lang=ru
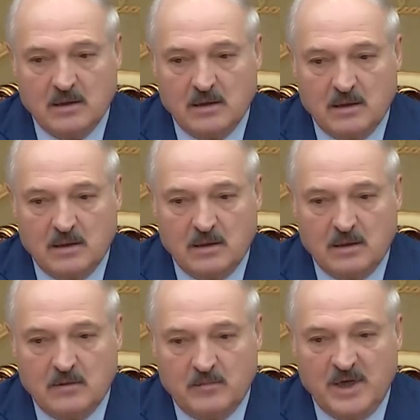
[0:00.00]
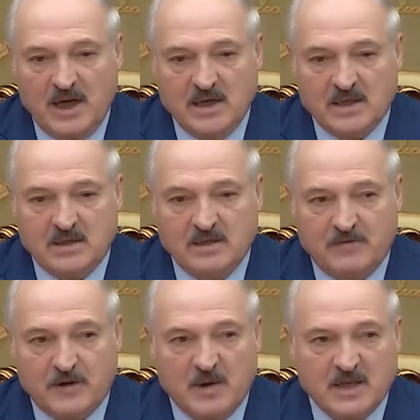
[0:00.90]
Э, у меня есть
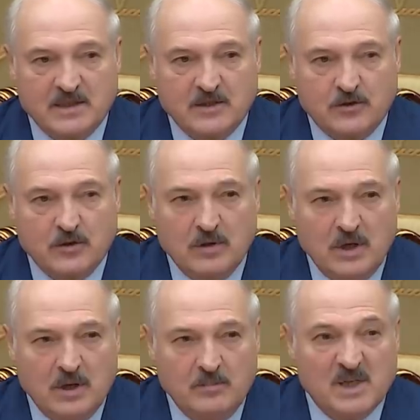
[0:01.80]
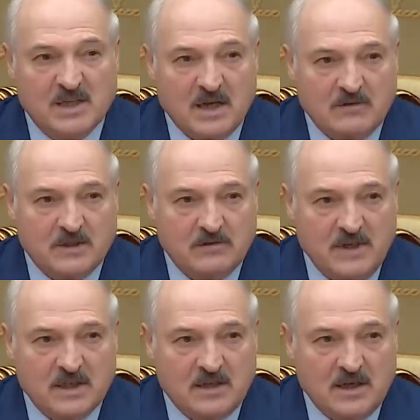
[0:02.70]
информация, что мерзавцев
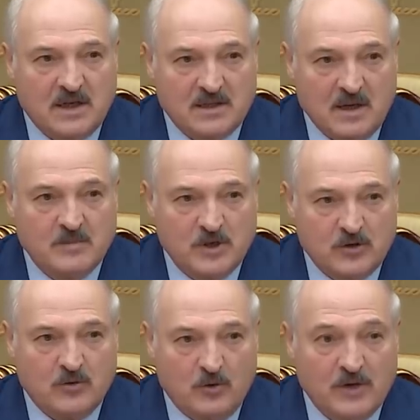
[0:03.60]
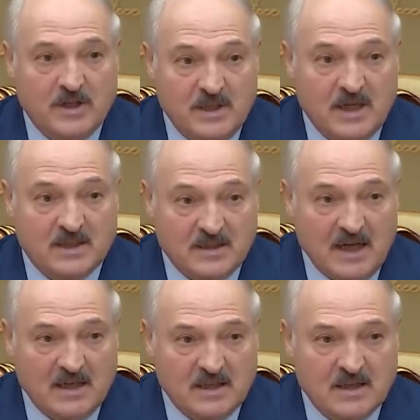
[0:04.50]
несколько там еще кое-где
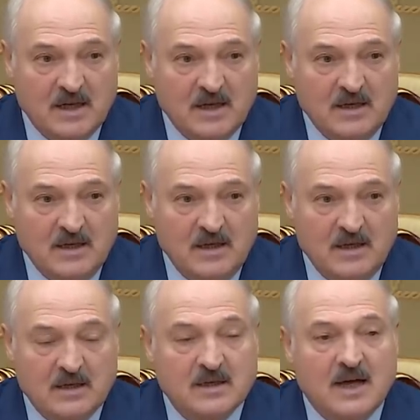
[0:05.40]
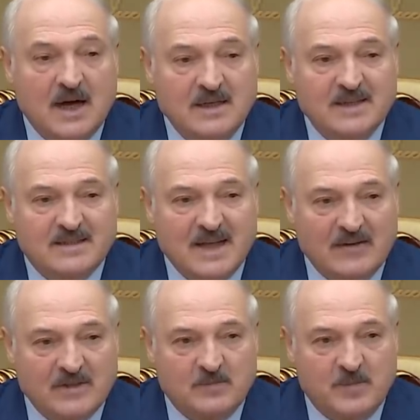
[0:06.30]
остались, и они
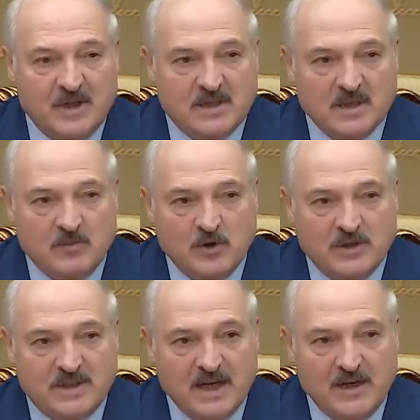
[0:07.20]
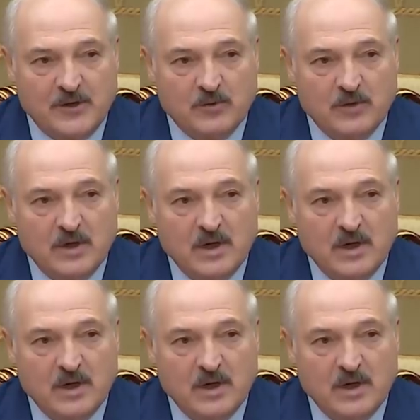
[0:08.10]
ставят перед собой целью